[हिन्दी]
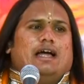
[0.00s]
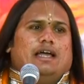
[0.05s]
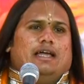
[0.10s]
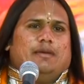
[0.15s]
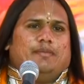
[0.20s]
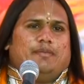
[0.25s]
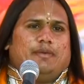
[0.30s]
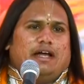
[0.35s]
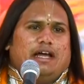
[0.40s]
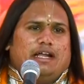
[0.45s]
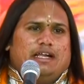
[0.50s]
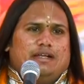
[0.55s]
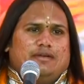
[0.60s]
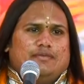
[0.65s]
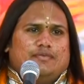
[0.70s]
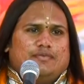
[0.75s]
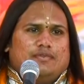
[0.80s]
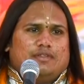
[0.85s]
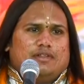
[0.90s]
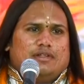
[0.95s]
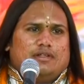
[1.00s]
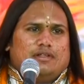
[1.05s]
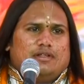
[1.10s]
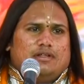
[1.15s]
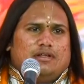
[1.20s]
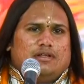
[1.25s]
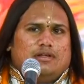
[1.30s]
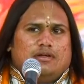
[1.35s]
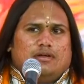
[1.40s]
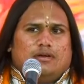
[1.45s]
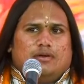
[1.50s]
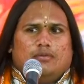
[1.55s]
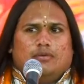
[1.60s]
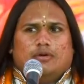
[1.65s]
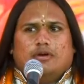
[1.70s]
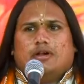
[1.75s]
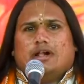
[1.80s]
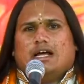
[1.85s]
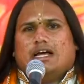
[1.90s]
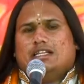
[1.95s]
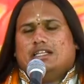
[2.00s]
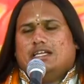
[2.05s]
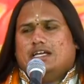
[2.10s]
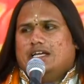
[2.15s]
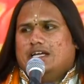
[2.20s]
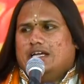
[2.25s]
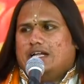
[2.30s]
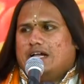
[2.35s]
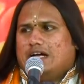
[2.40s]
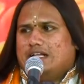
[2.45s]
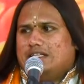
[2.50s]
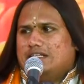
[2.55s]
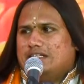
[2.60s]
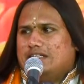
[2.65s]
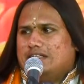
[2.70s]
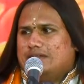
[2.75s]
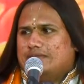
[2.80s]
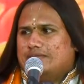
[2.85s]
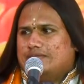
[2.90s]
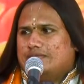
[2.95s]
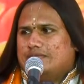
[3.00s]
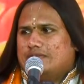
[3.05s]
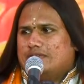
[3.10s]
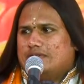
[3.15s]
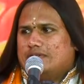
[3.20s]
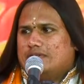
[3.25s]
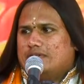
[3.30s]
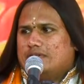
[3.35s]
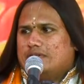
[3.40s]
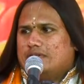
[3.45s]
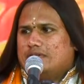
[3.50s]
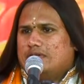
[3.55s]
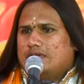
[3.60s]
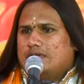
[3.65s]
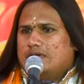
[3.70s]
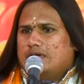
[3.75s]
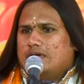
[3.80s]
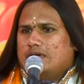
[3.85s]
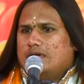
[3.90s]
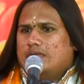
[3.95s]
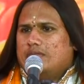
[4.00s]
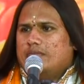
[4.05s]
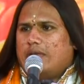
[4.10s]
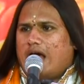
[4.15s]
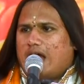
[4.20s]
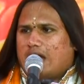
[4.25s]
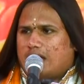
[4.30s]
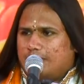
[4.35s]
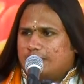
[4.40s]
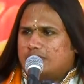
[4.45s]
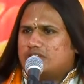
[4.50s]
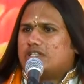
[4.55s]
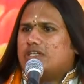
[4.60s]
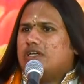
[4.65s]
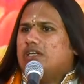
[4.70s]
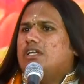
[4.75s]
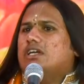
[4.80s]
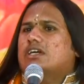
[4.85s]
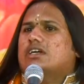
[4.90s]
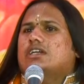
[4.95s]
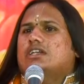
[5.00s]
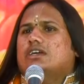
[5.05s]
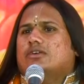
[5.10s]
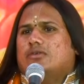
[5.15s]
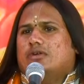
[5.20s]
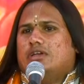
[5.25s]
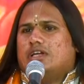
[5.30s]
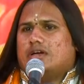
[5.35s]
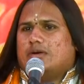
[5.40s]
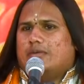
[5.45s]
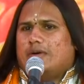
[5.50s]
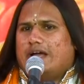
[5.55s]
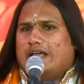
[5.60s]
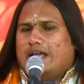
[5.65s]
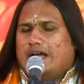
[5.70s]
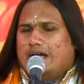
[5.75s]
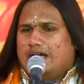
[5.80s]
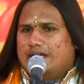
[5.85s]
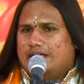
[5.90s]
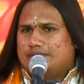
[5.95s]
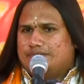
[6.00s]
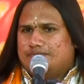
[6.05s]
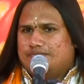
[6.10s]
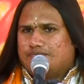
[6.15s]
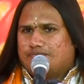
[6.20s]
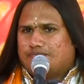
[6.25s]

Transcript: है प्यारे बोलो राधे राधे राधे राधे भागवत की लेखनी को लिखवाया है